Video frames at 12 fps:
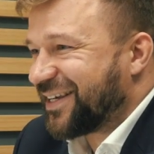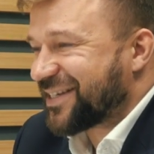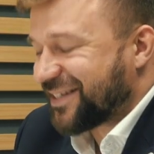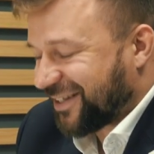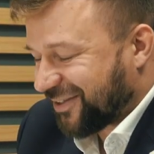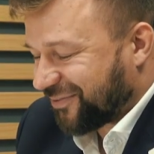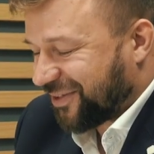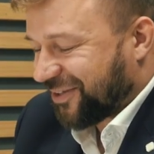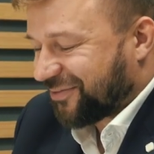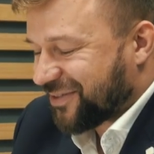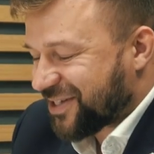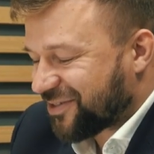если это
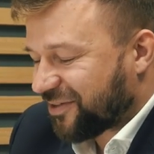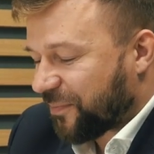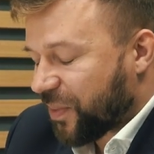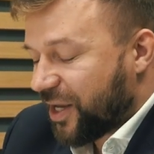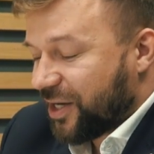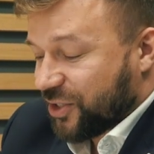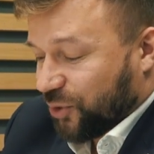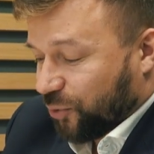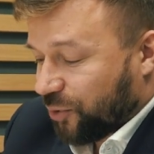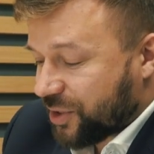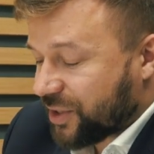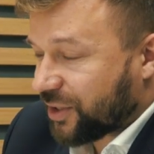мэрия Москвы? С
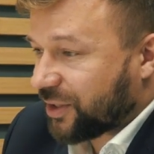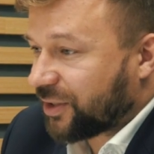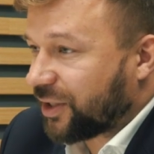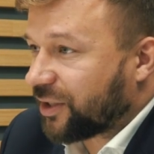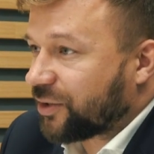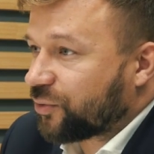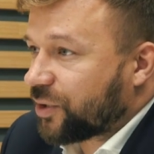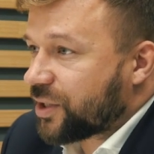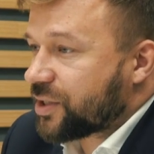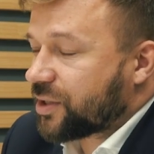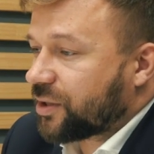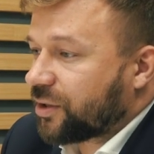другой стороны, у
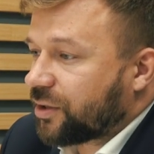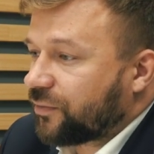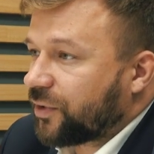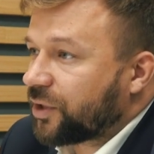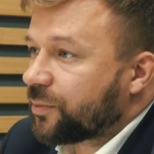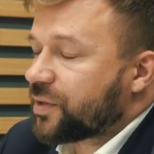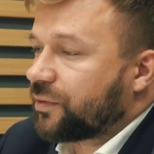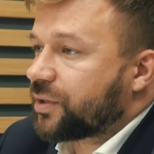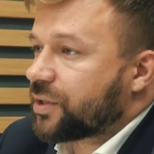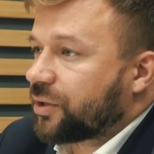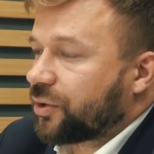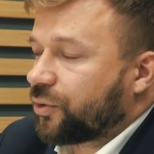нас э, ведомственный
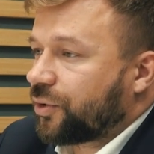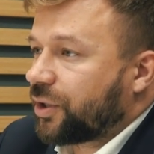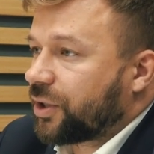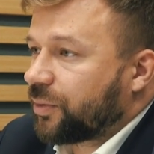санаторий